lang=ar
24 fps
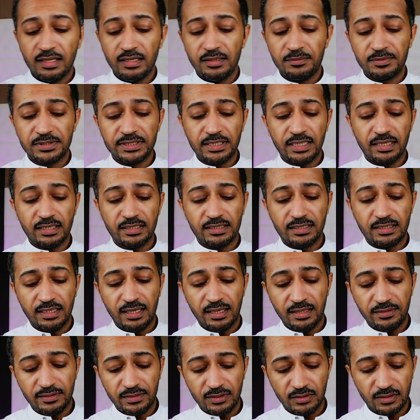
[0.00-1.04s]
اللي بداخل
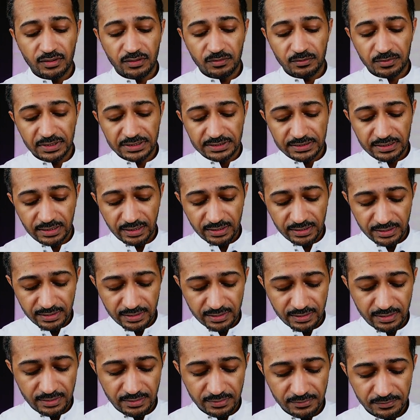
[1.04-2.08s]
هذه العلبة
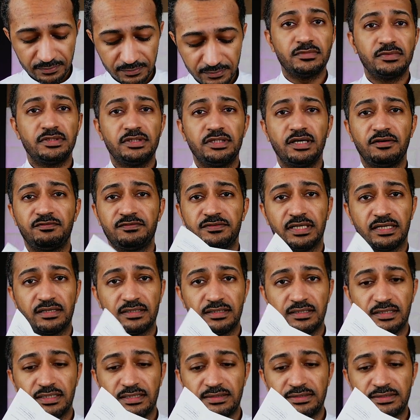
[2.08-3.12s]
الصغيرة دفتر
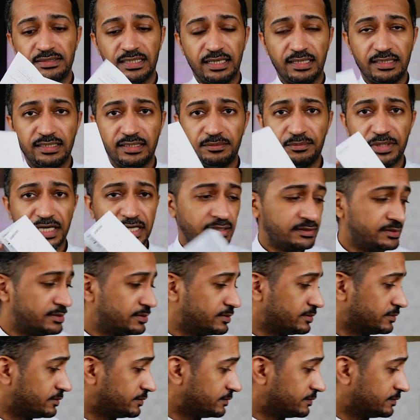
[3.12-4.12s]
التعليمات